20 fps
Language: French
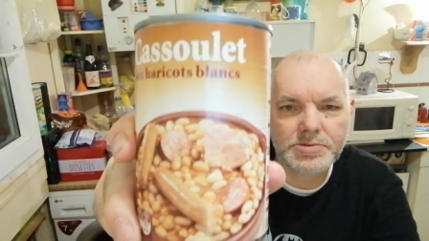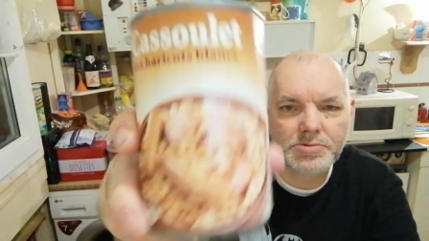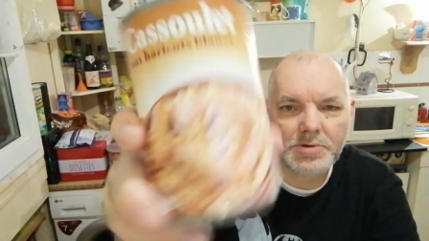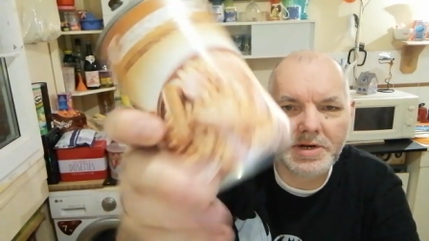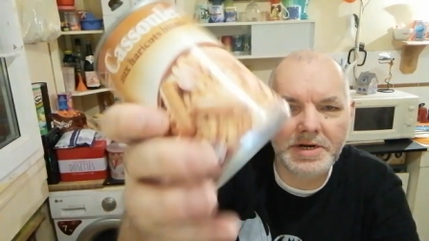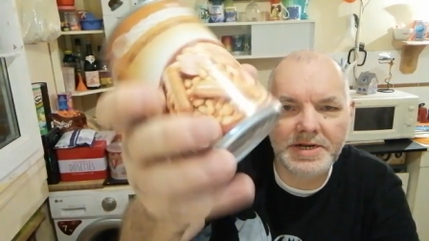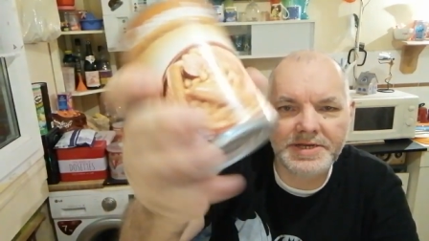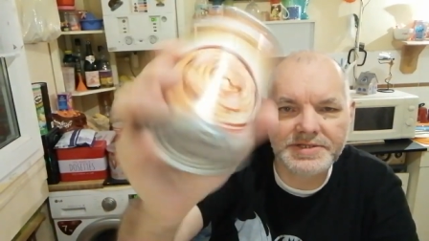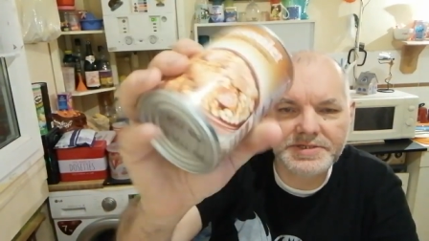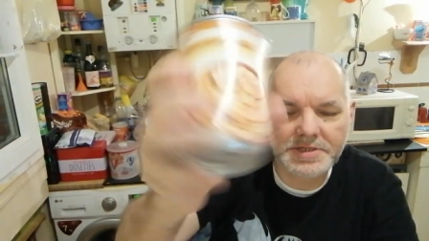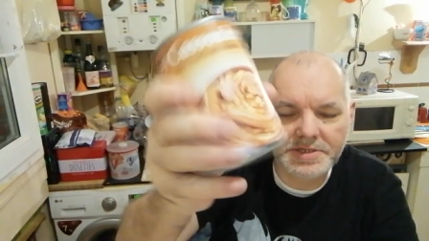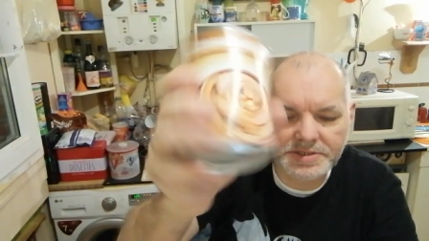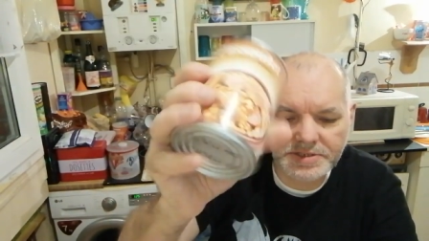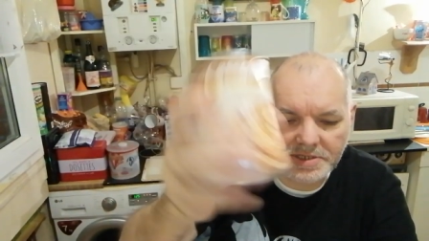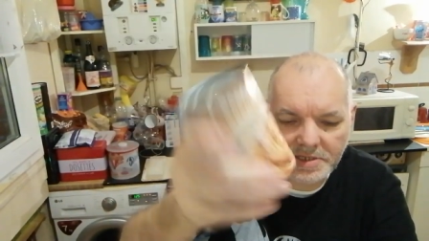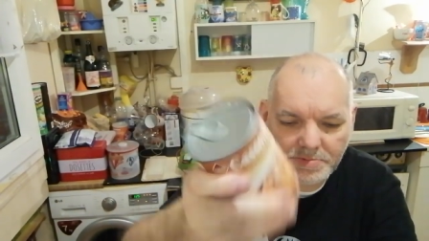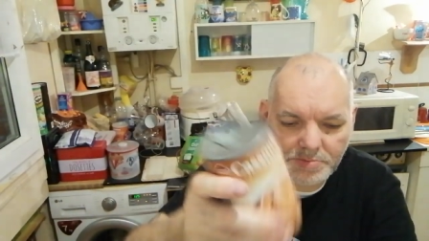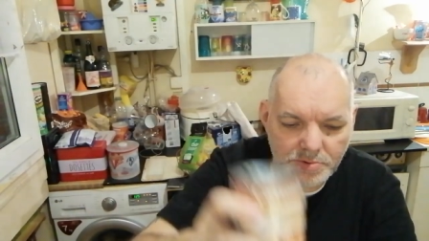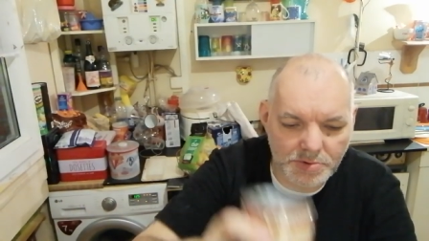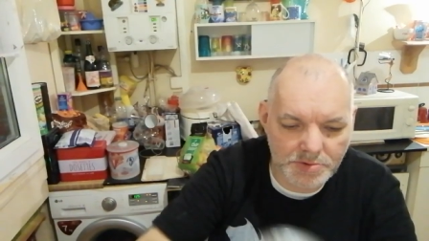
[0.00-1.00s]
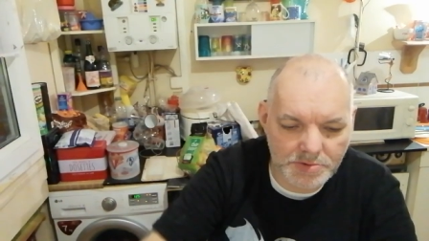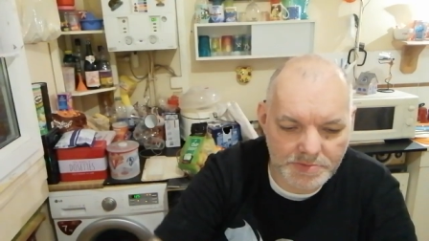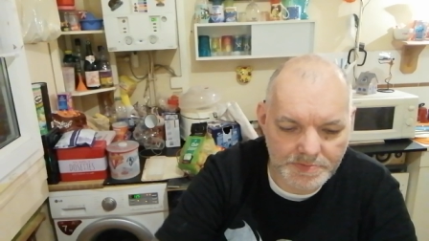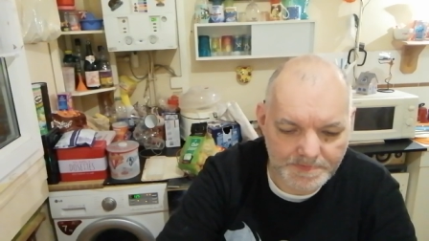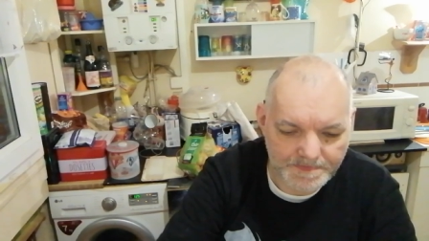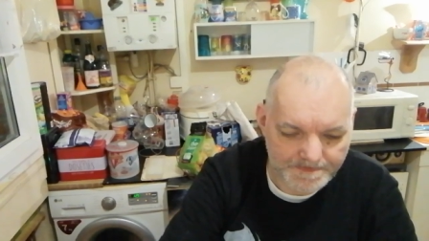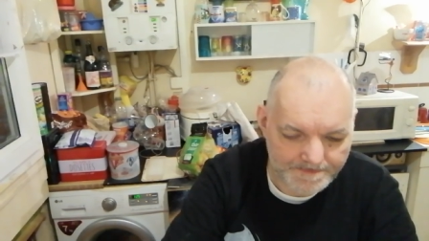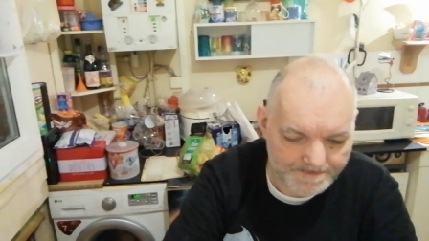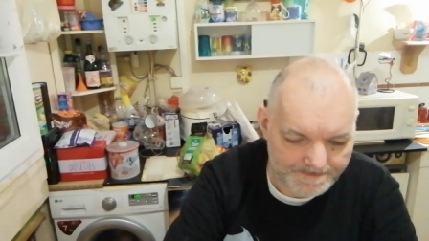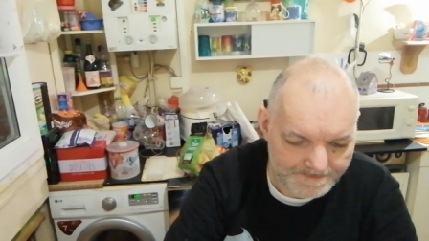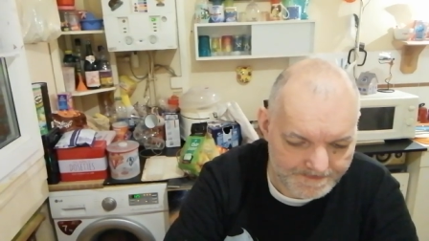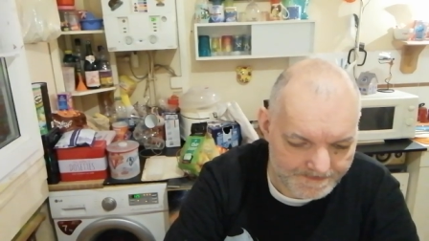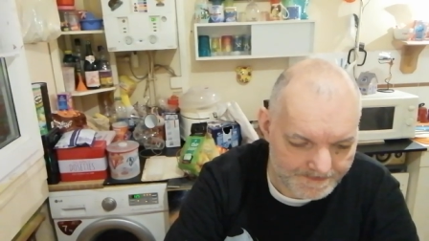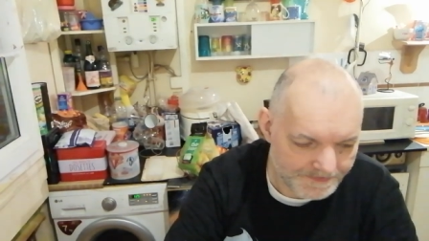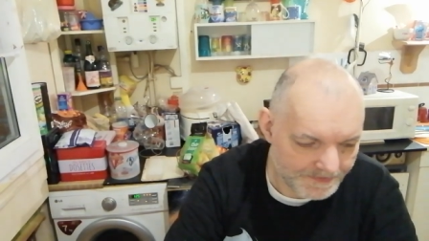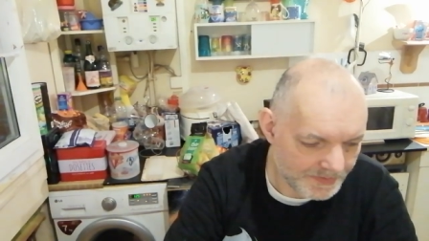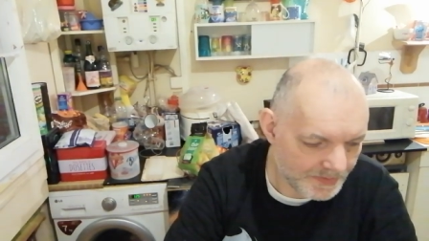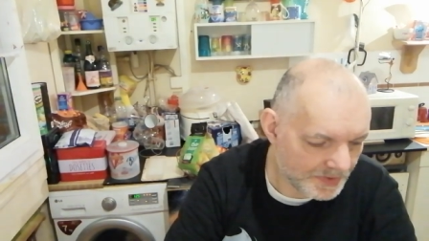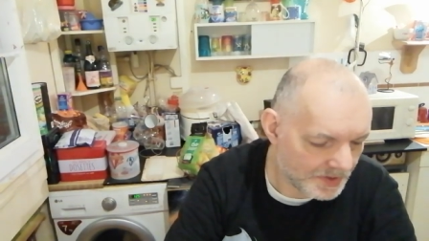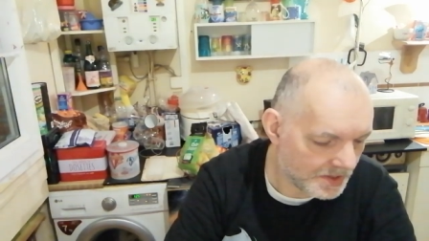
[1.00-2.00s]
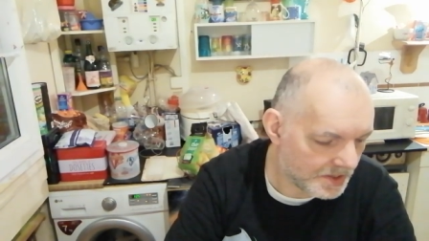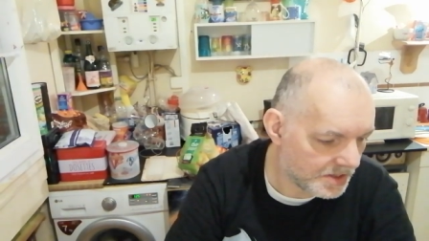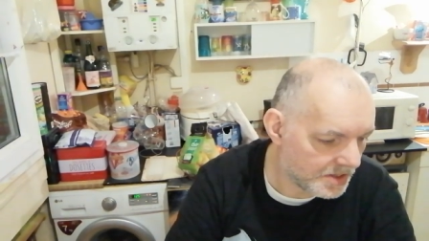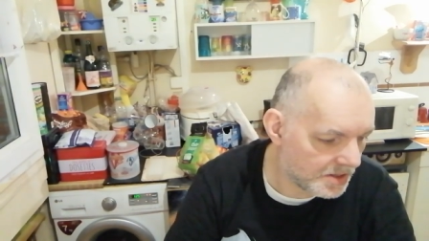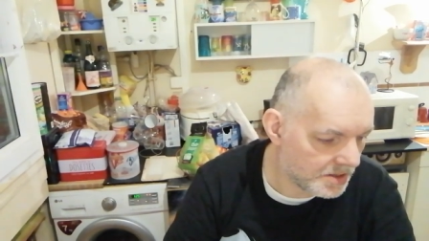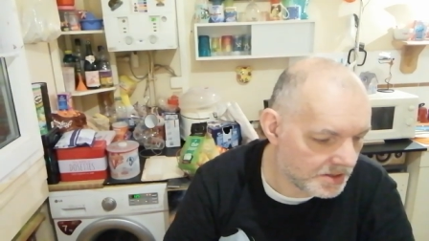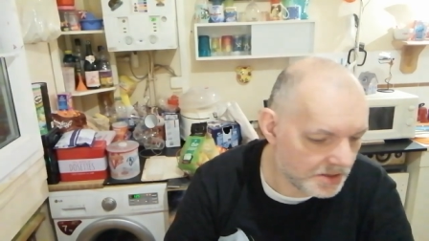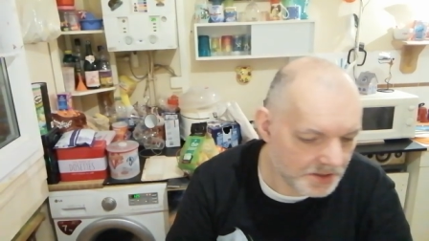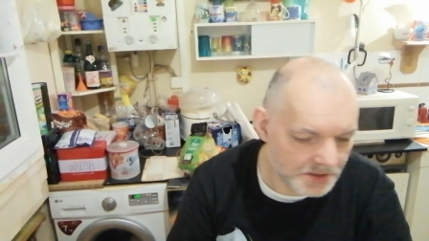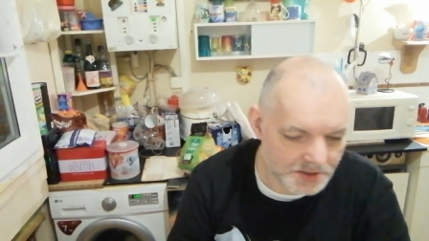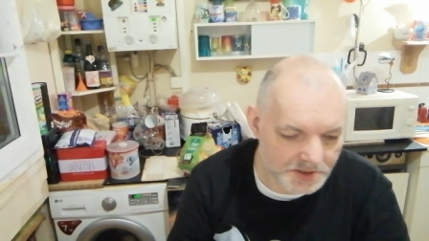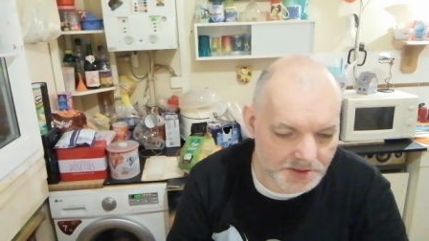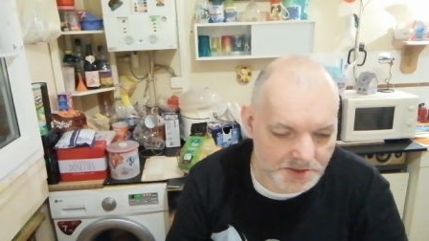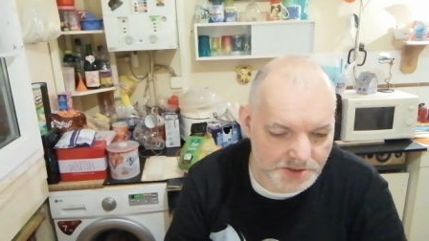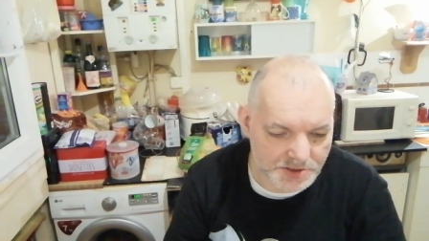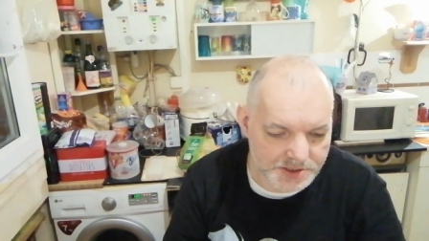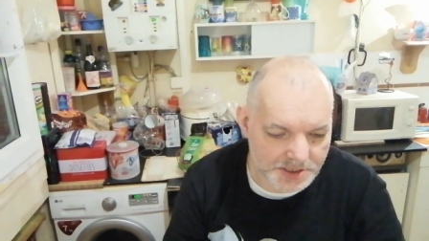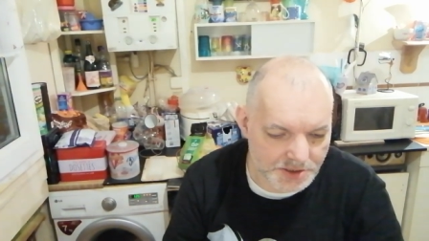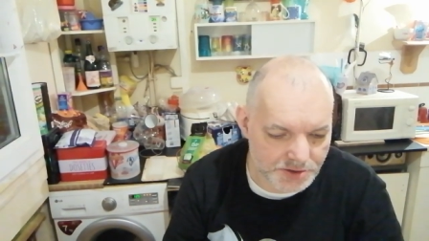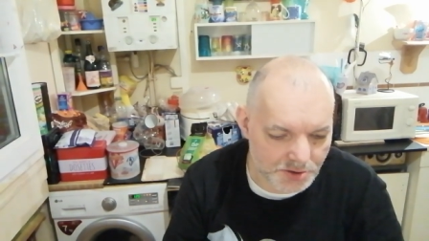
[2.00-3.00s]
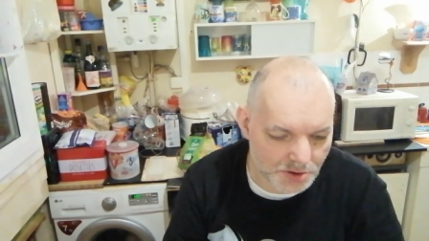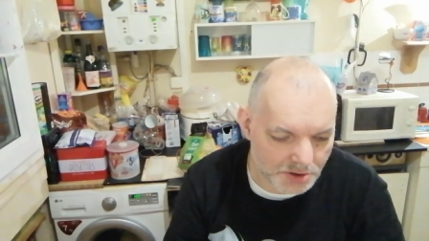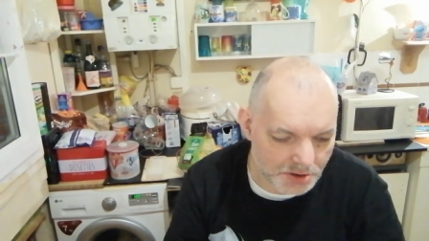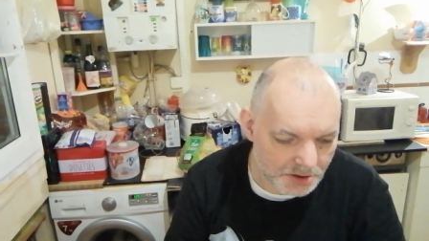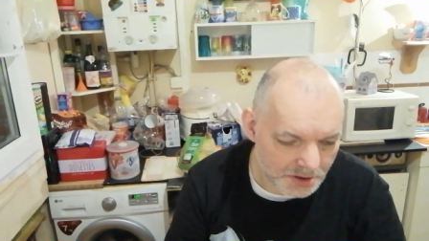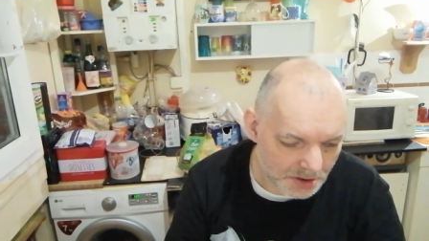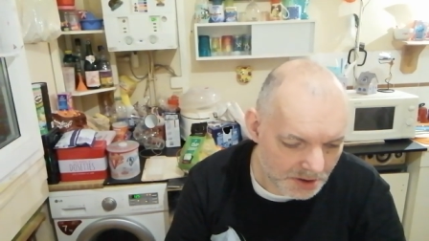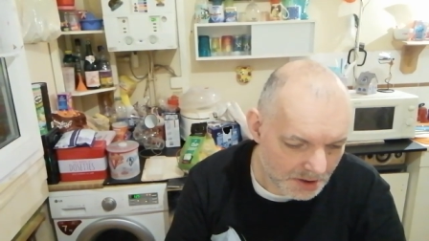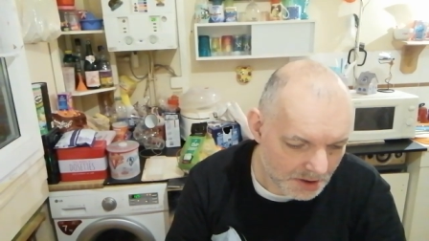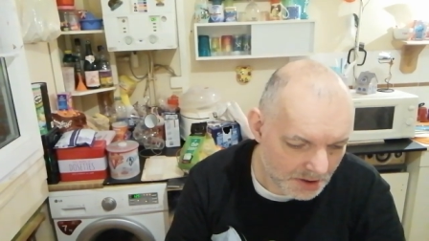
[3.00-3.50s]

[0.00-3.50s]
Celui-là, il est très très bon. Et euh, je l'adore.